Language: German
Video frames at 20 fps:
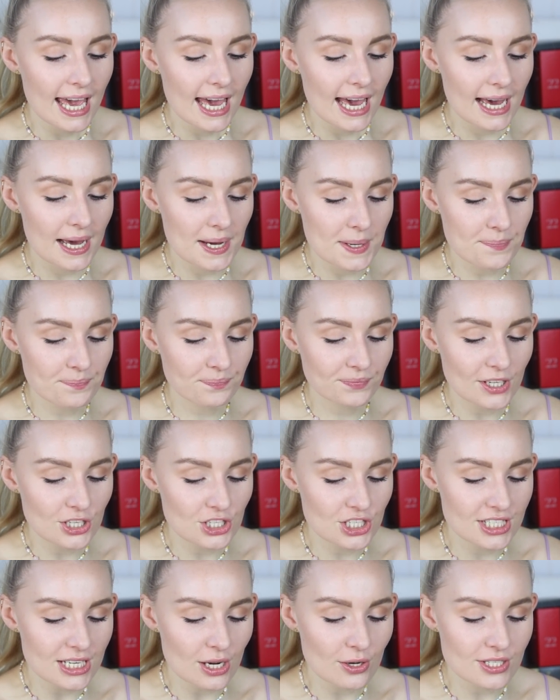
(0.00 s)
Ähm, da
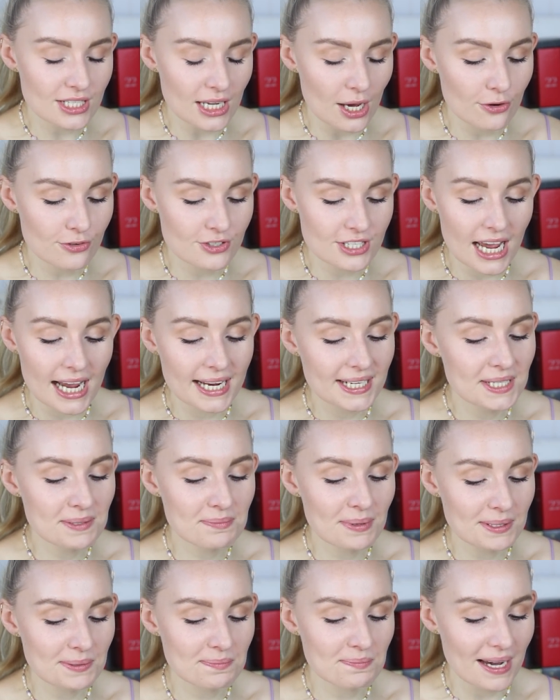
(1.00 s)
steht auch drauf Tiny
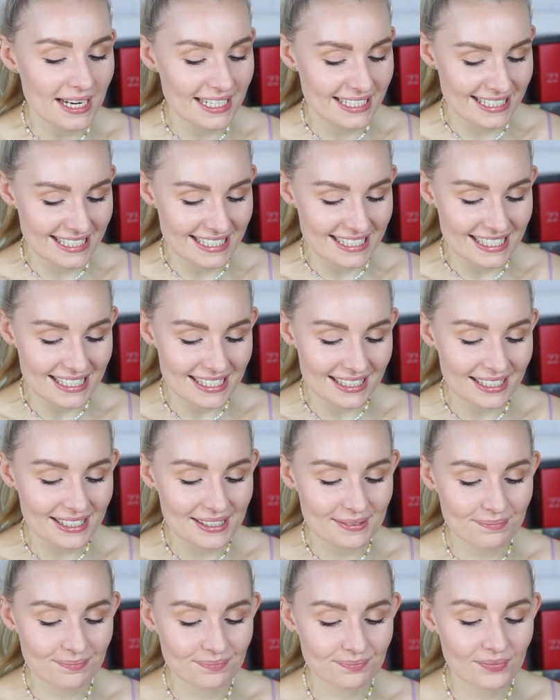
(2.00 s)
but Mighty.
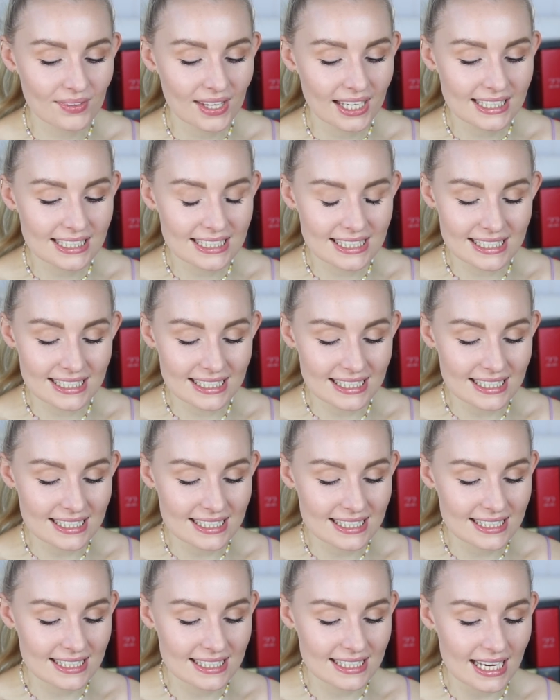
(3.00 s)
Ähm, die
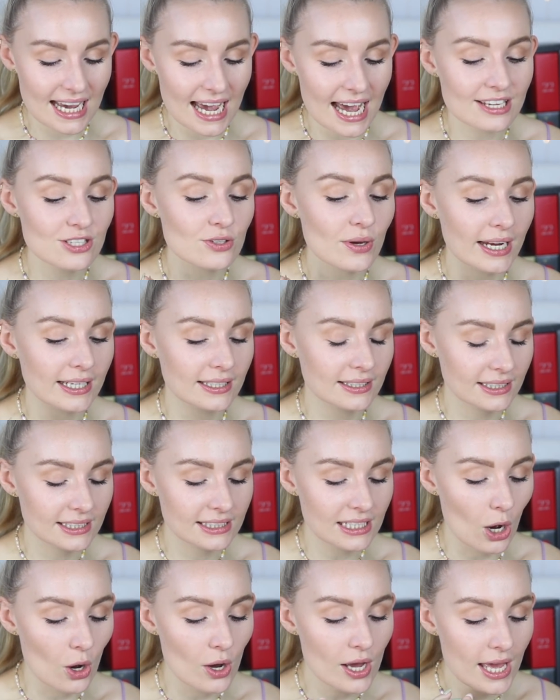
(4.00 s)
ist, ach so, ein,
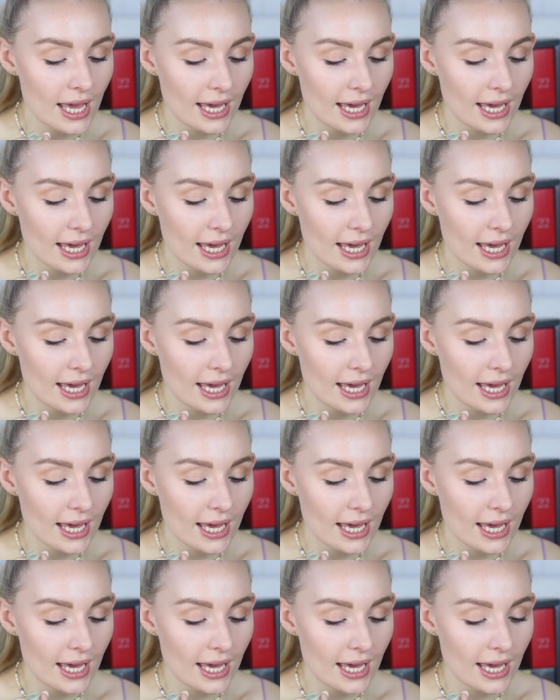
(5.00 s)
genau.